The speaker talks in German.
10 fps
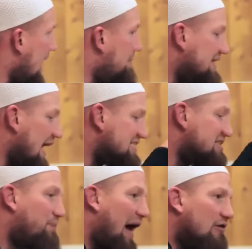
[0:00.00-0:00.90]
aber der
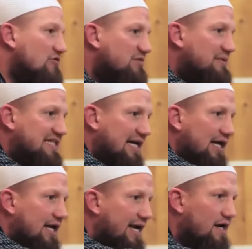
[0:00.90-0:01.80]
ist bei uns mit
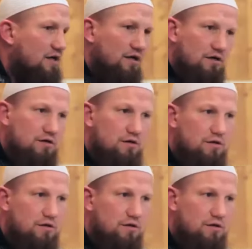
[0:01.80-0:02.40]
seiner Lehre.